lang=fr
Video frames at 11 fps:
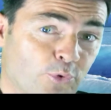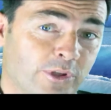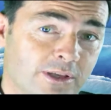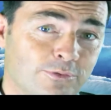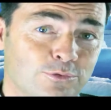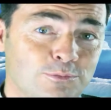
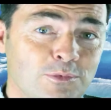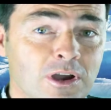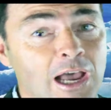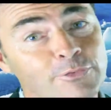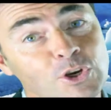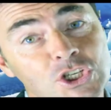Pourriez-vous me
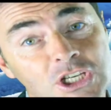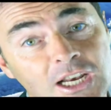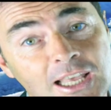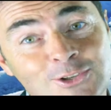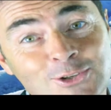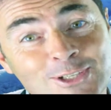rafraîchir
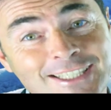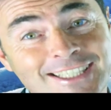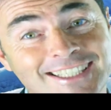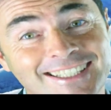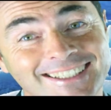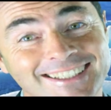l'anus